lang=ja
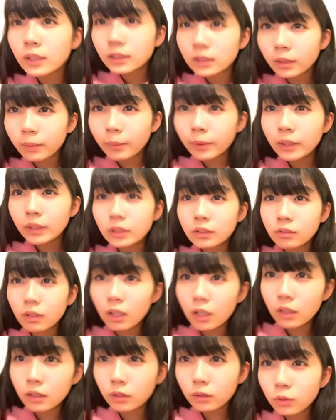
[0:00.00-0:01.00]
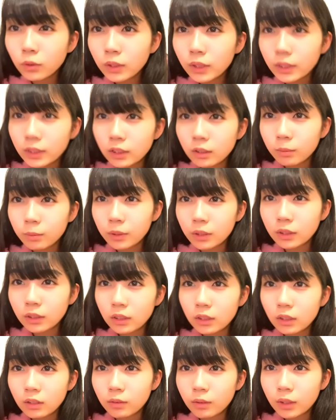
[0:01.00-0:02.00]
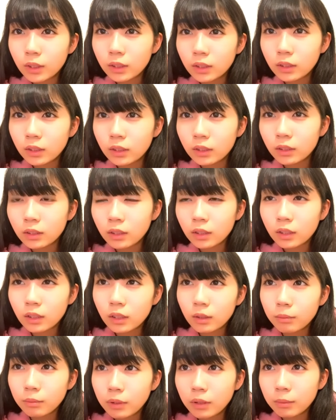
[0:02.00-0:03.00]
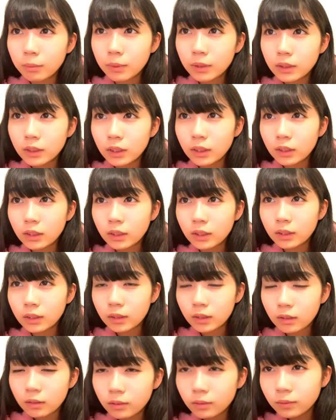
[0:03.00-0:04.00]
シャバーニはどれがシャバーニか分かんなかったから見えませんでした